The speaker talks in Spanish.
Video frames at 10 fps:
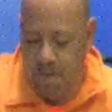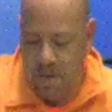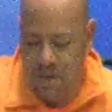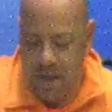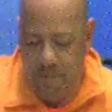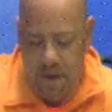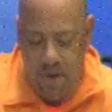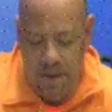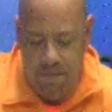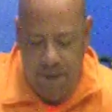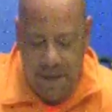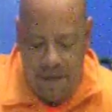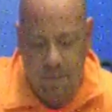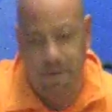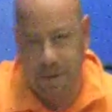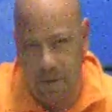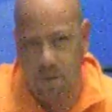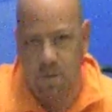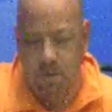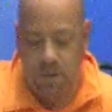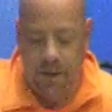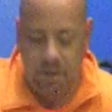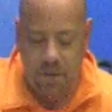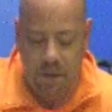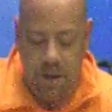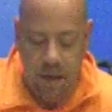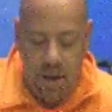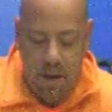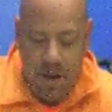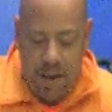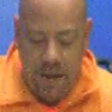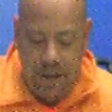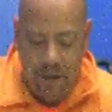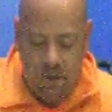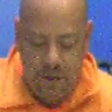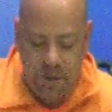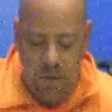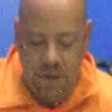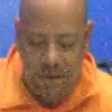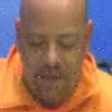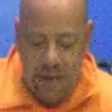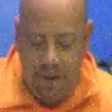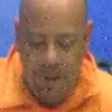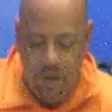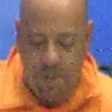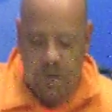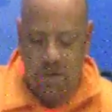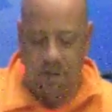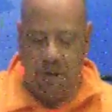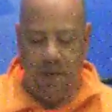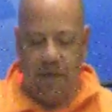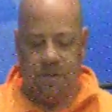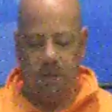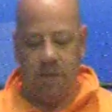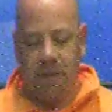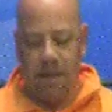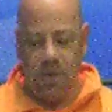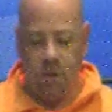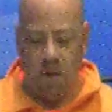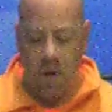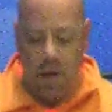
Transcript: 3 de la Vía Olímpica, partidos como le estoy reiterando a usted son este sábado, Deportivo Sabinas contra Rancho